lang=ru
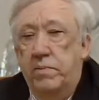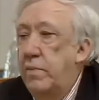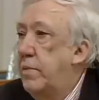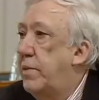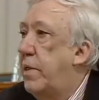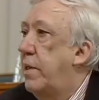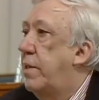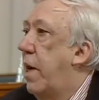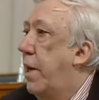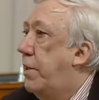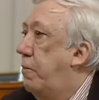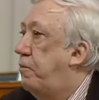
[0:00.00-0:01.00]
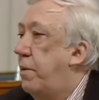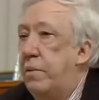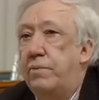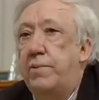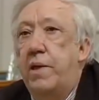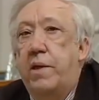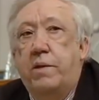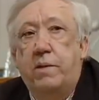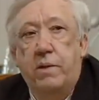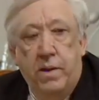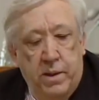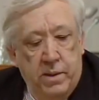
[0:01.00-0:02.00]
стандартов всех
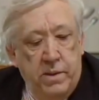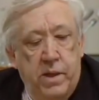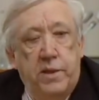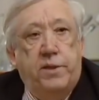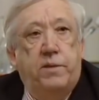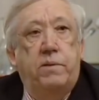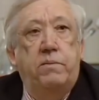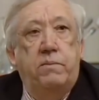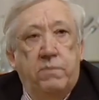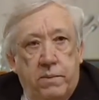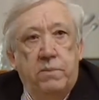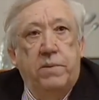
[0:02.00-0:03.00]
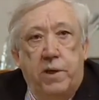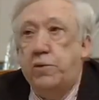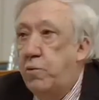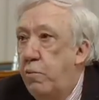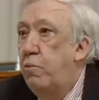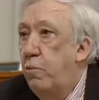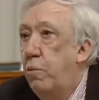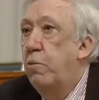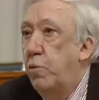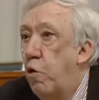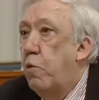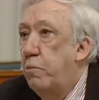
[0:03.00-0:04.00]
есть, есть норма